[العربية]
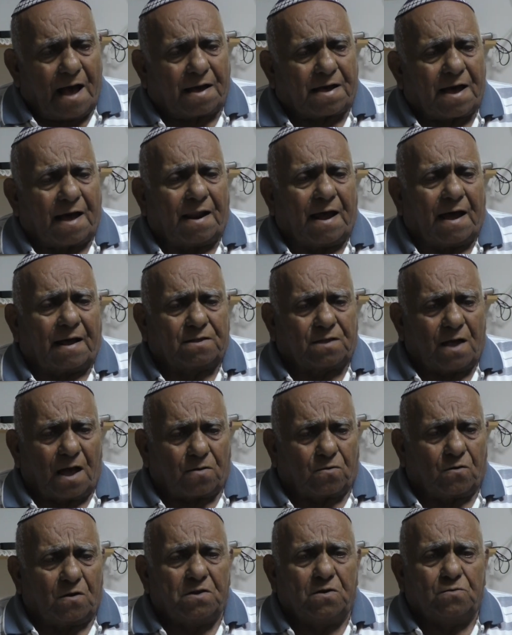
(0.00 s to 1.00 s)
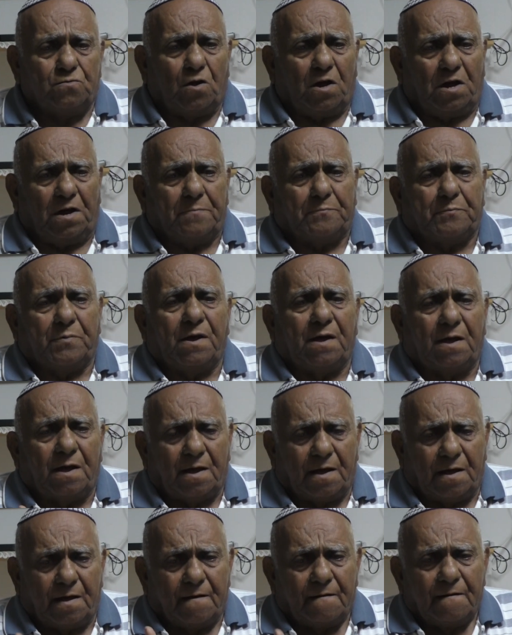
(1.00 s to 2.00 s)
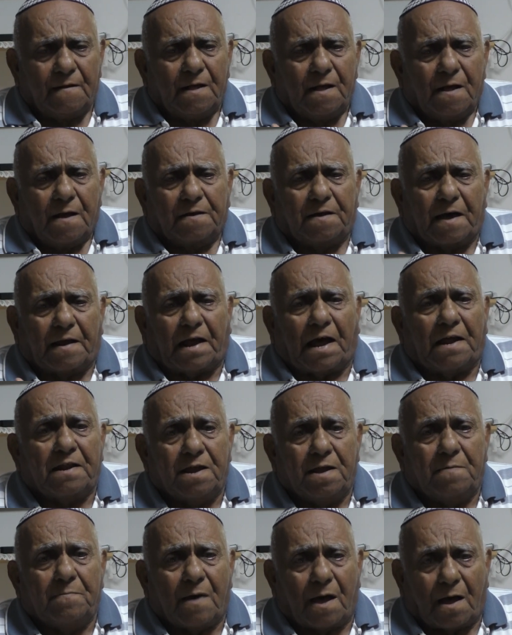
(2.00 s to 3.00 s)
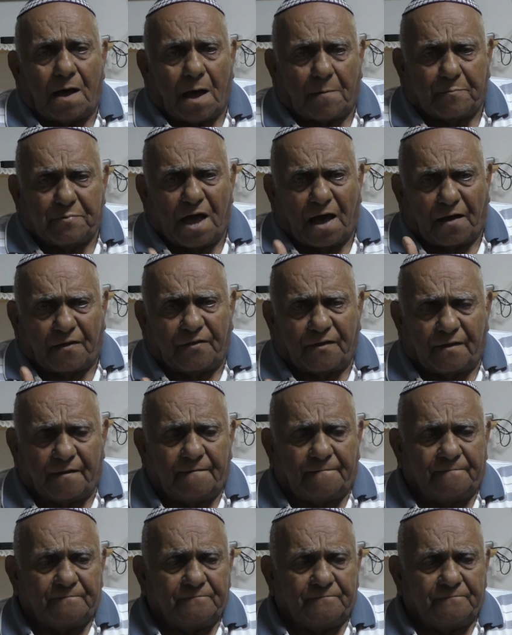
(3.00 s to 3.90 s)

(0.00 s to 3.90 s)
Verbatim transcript: اكلتها هي تحب قرع ابيض